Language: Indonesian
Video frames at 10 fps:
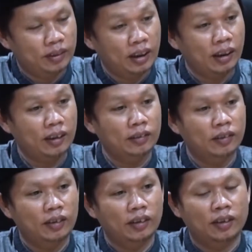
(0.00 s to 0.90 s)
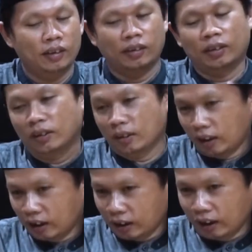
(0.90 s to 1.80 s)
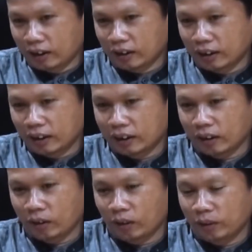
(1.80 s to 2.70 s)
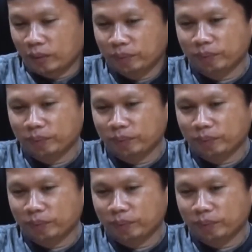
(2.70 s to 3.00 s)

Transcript: ya kan? Hilang gantengnya teko